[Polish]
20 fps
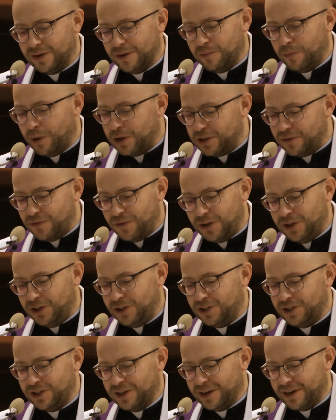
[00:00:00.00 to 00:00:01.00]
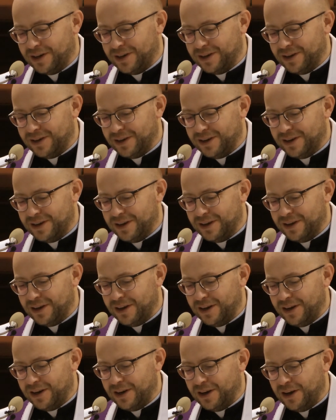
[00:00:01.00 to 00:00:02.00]
bez wyjścia.
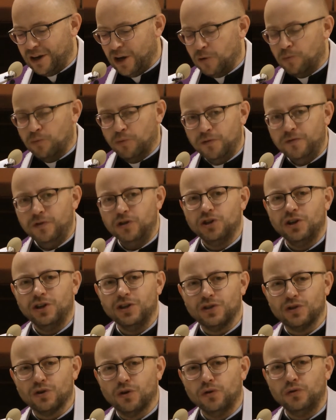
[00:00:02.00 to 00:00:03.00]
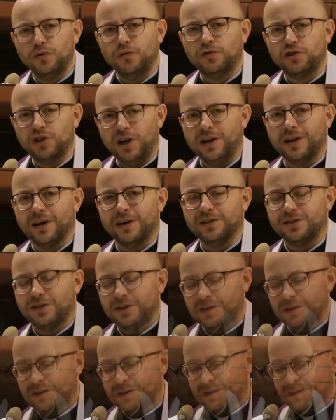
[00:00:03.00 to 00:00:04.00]
Mówi, że jest gotów czekać.